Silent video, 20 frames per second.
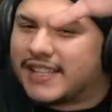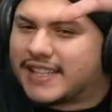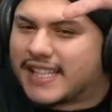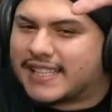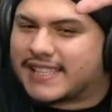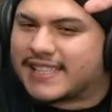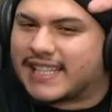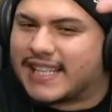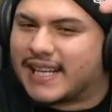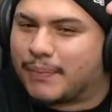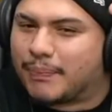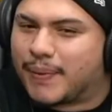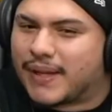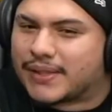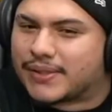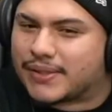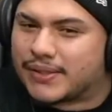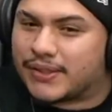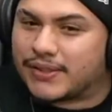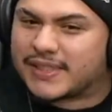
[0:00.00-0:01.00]
vê em terceira
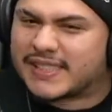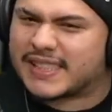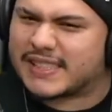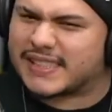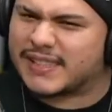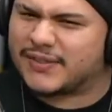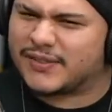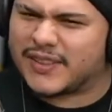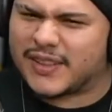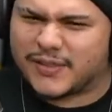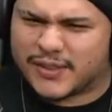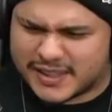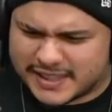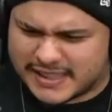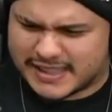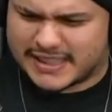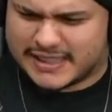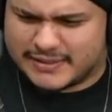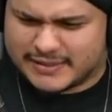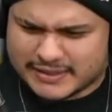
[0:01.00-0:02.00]
pessoa, você se Total. vê
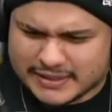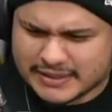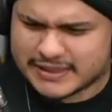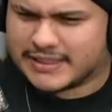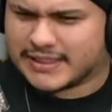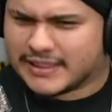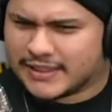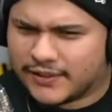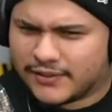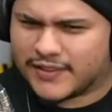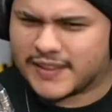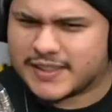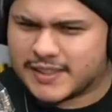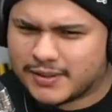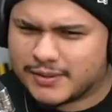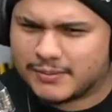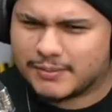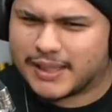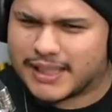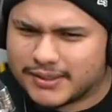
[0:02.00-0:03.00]
você
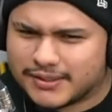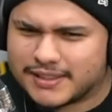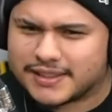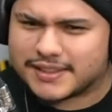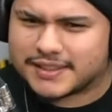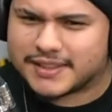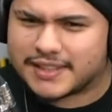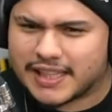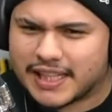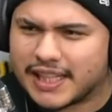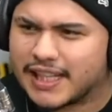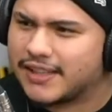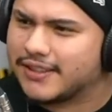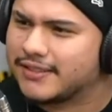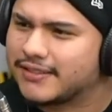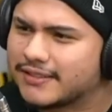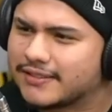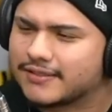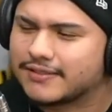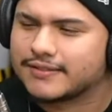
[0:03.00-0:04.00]
fazendo um bagulho é, é estranho.
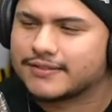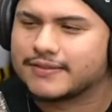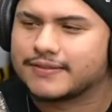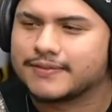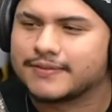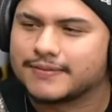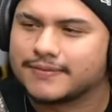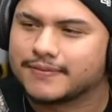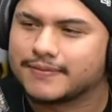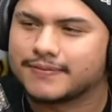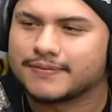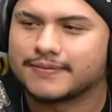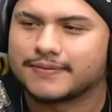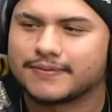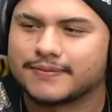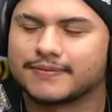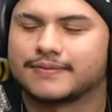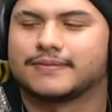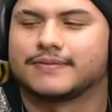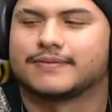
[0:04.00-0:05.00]
É, é bicho,
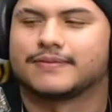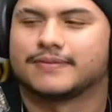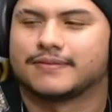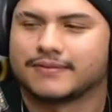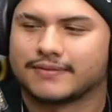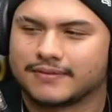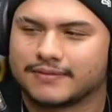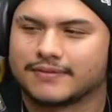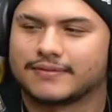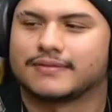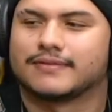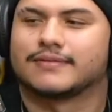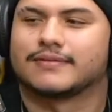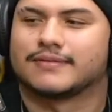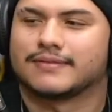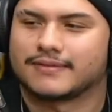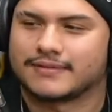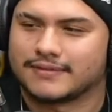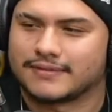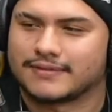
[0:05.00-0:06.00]
bicho.
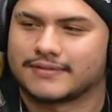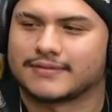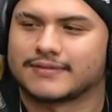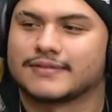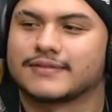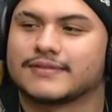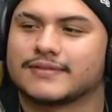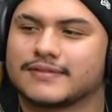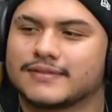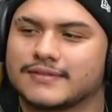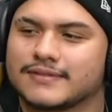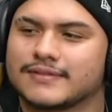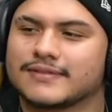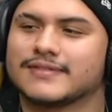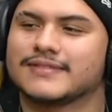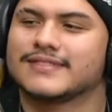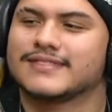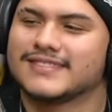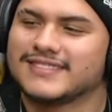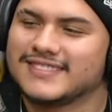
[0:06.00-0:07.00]
É dos dois bichos.
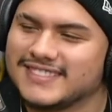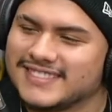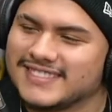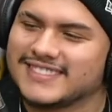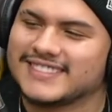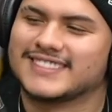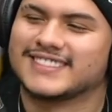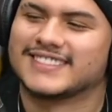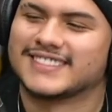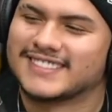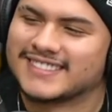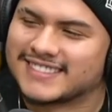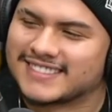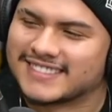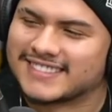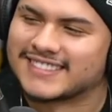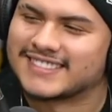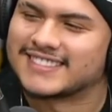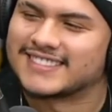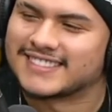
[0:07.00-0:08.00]

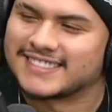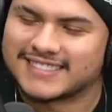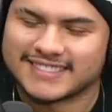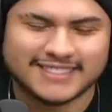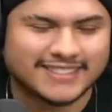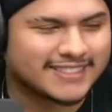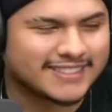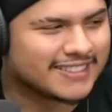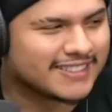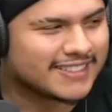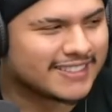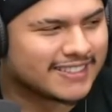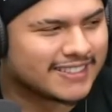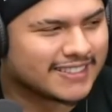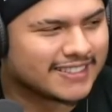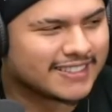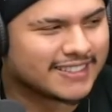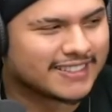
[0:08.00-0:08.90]
Parece uma agressão, né?